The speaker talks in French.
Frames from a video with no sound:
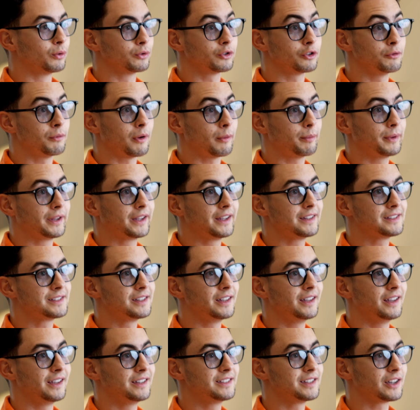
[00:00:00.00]
compte Audemars Piguet,
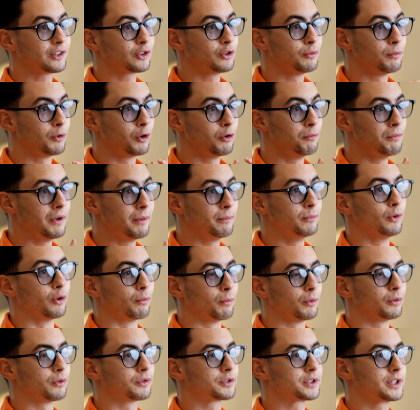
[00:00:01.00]
c'est exactement le même dans
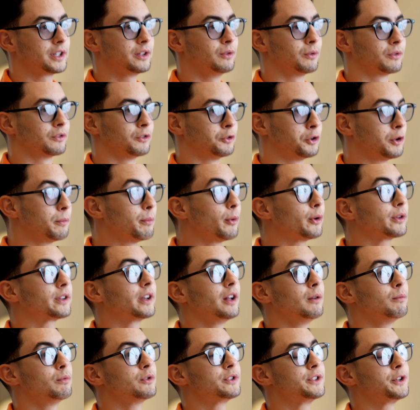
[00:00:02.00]
le monde entier. Donc, dans n'importe
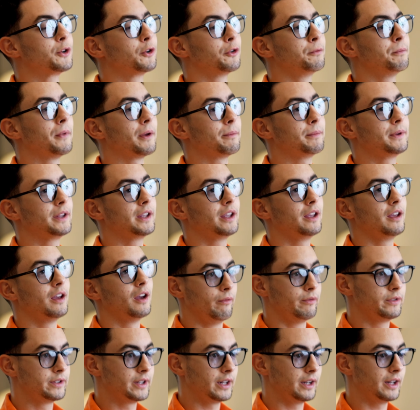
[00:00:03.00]
quelle boutique Audemars Piguet,
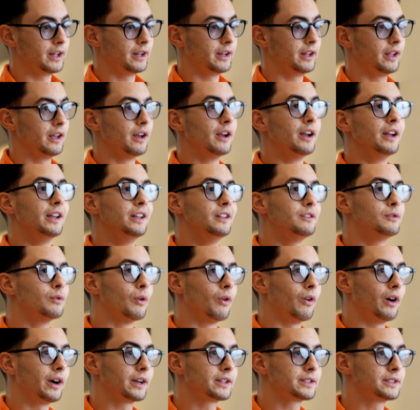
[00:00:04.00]
vous allez aller, ils
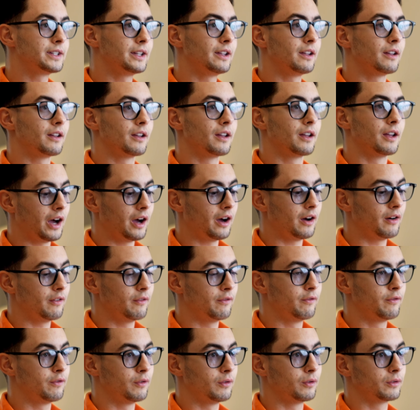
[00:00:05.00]
auront accès à
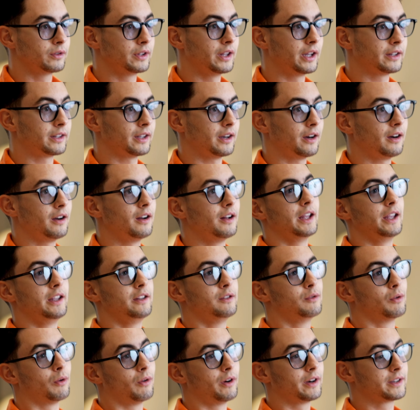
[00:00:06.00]
vos datas
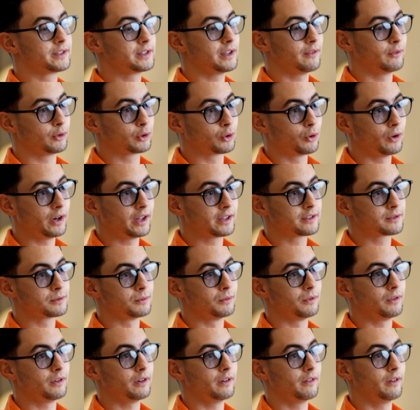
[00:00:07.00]
ils auront accès à votre
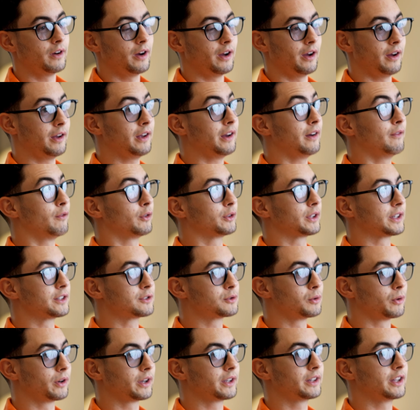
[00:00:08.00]
collection, à votre
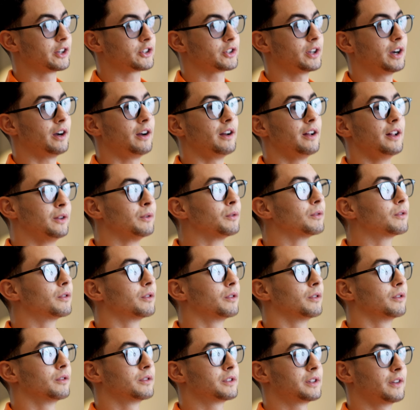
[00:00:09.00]
historique d'achat. Et donc,
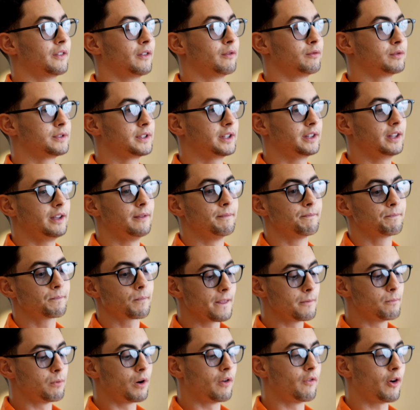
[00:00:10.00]
euh, ça va vous aider
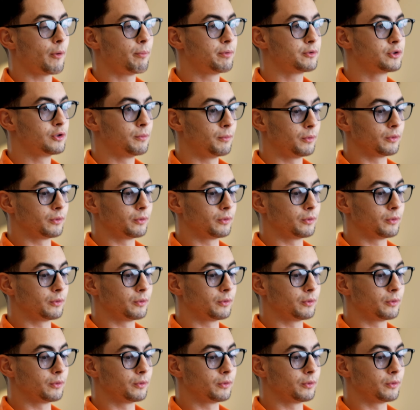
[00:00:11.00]
pour avoir plus de